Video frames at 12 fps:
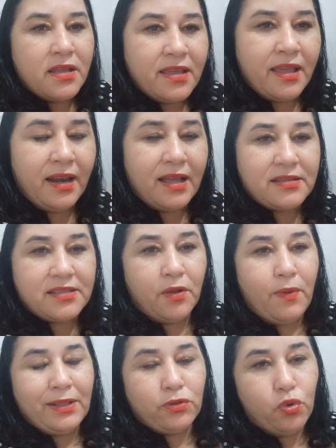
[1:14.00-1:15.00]
em
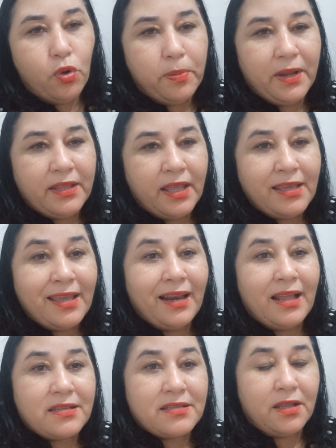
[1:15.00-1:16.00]
relação à dupla, né? Em
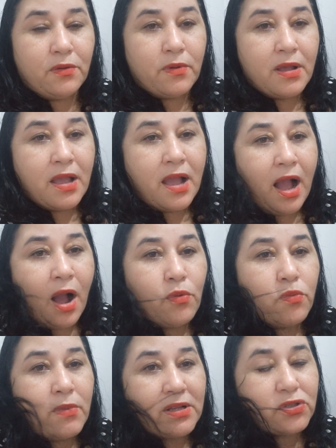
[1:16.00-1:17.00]
relação a
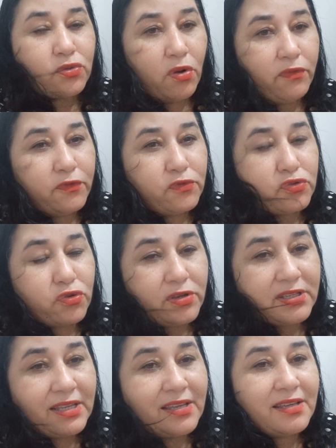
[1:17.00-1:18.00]
algumas
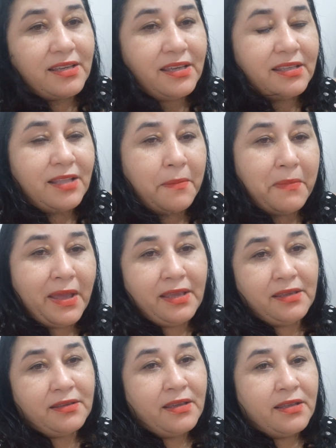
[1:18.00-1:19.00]
confusões aí que
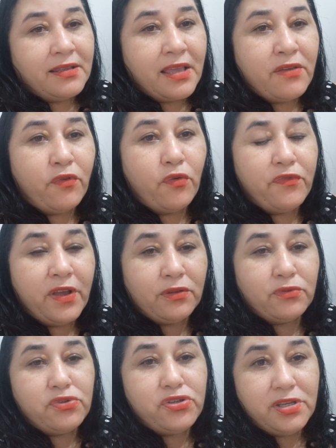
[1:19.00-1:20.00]
também
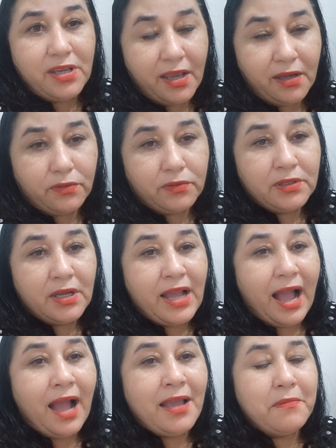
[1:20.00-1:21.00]
envolvendo dinheiro.
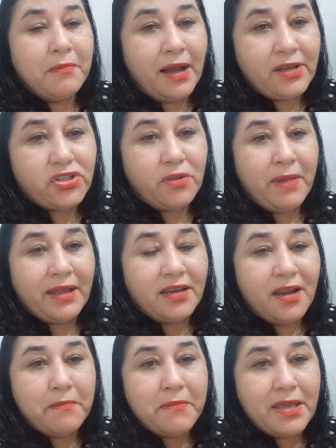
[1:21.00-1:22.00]
A imagem da
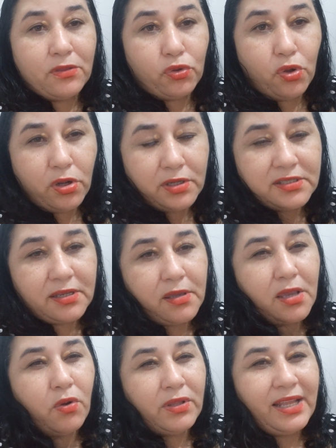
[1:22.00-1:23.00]
Marília Mendonça,
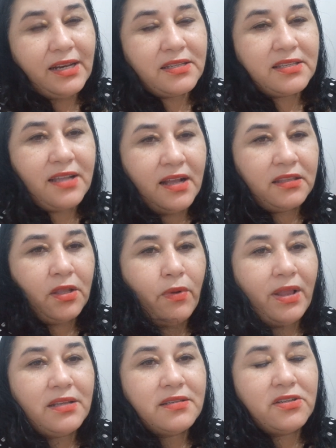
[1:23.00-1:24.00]
que quando elas cantam,
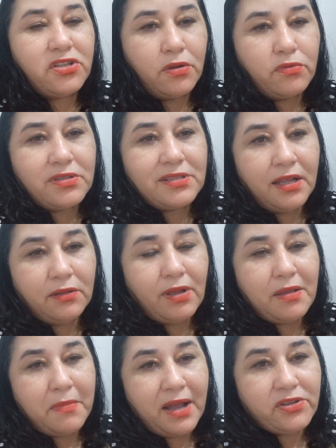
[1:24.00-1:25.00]
elas estão usando
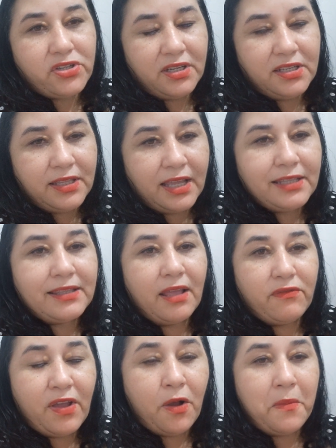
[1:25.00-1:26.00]
a imagem ali, daí né?
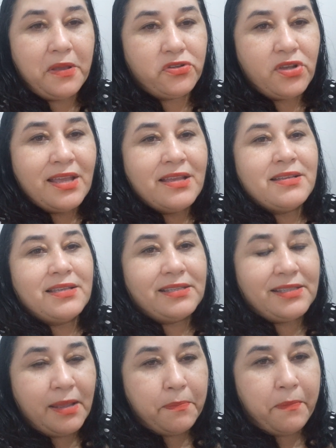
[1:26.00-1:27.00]
deve realmente
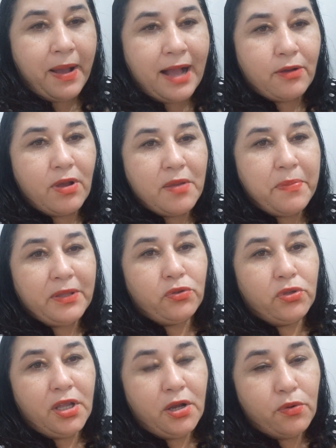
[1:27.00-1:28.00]
ser pago aí para
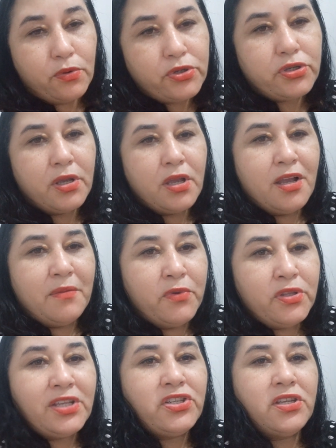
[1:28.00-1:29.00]
Dona Ruth.
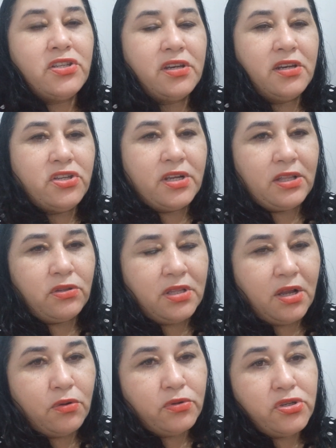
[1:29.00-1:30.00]
Muita gente critica a
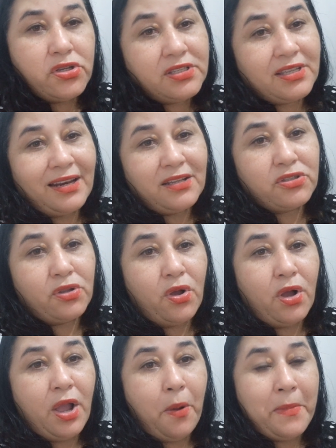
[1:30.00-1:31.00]
Dona Ruth, diz que ela
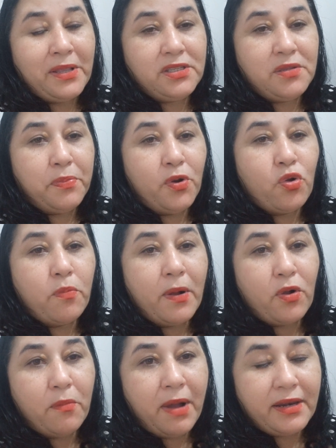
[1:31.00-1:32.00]
só realmente se preocupa
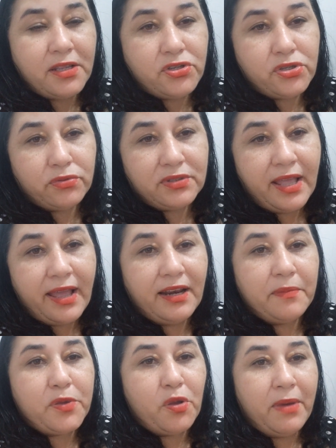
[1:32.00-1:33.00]
com o maridinho
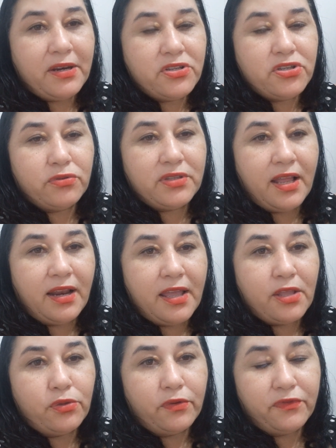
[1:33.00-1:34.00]
dela, porque o maridinho dela
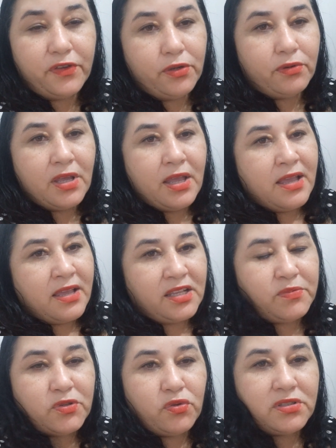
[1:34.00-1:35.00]
é novinho, que
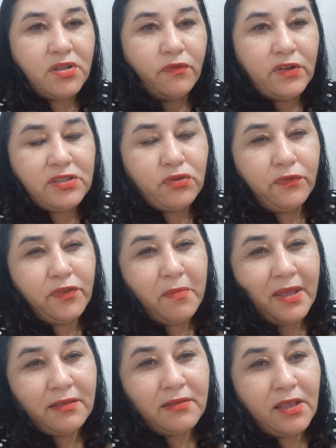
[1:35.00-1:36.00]
as pessoas não vão
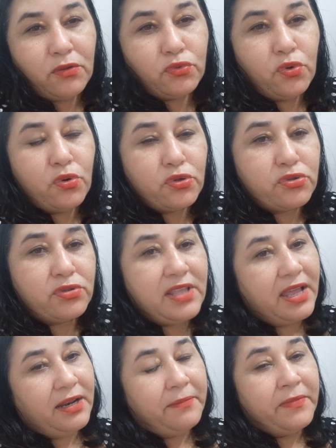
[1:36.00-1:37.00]
sofrimento nenhum no rosto
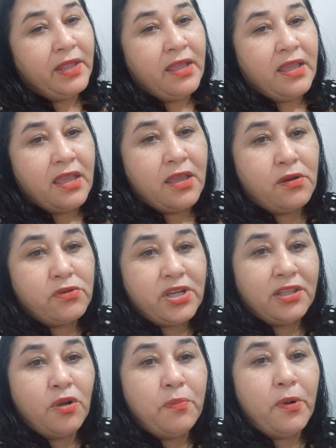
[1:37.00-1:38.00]
dela. Eu
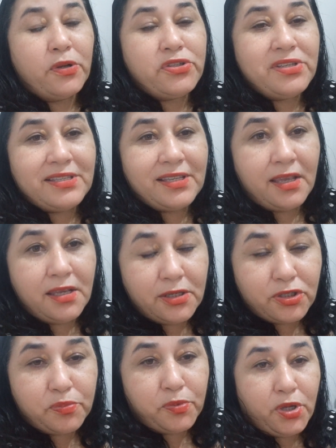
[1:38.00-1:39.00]
já não posso dizer
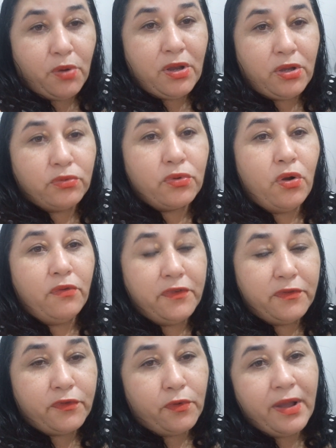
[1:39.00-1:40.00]
isso, porque é que eu não
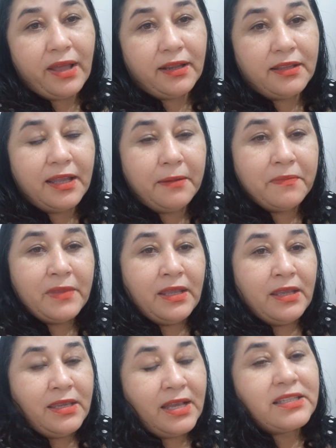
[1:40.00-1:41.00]
convivo com ela, né?
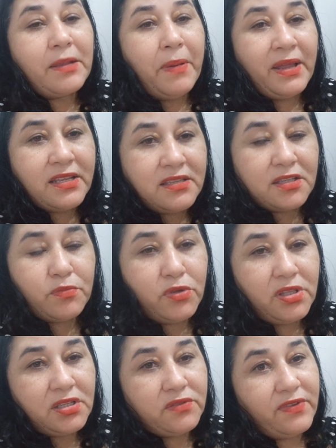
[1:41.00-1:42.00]
E as aparências
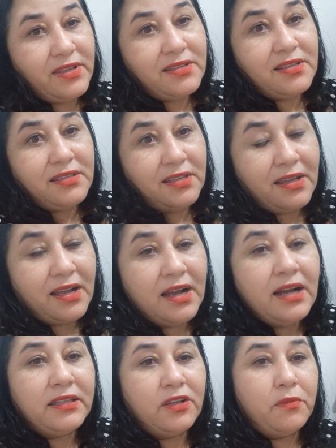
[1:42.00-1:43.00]
muitas vezes
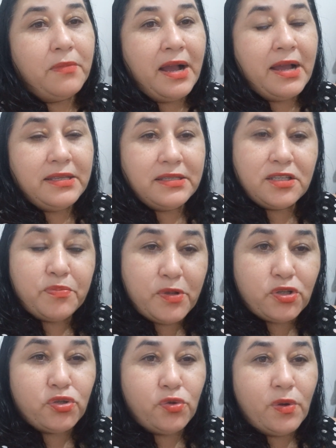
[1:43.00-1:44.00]
enganam, mas as
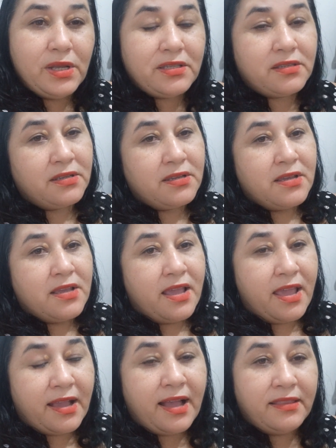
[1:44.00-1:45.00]
pessoas,
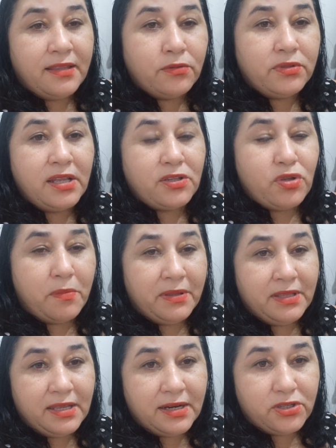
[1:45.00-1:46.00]
é, cada um tem a sua
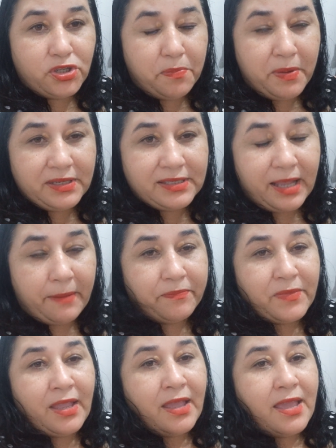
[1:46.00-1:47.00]
maneira de pensar.
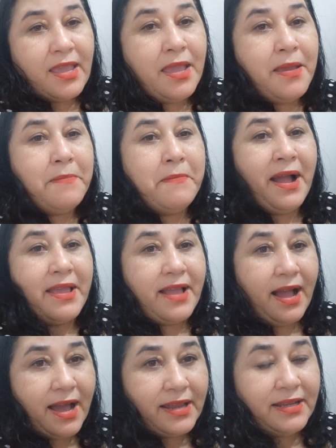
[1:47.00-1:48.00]
E
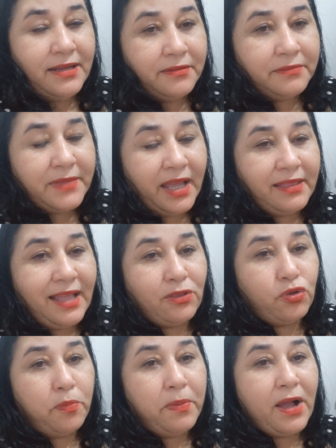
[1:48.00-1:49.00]
Maiara, né, da
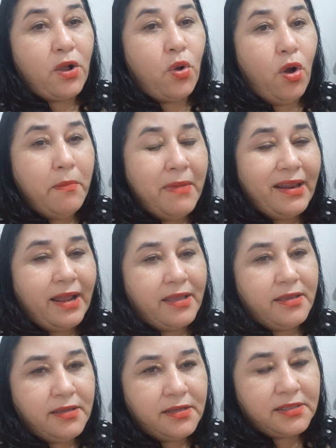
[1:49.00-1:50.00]
dupla com
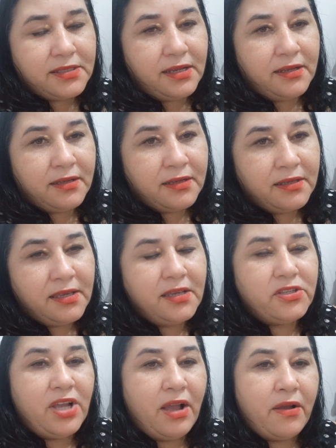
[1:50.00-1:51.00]
Maraísa,
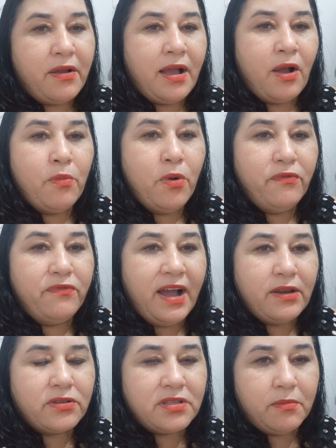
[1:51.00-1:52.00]
que já arrumou
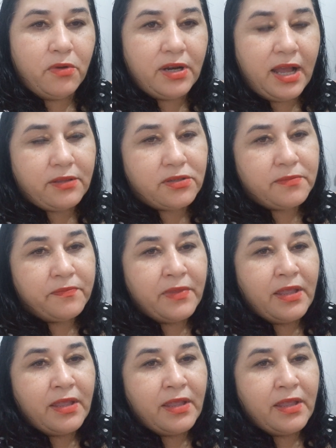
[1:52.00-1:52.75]
vários namorados,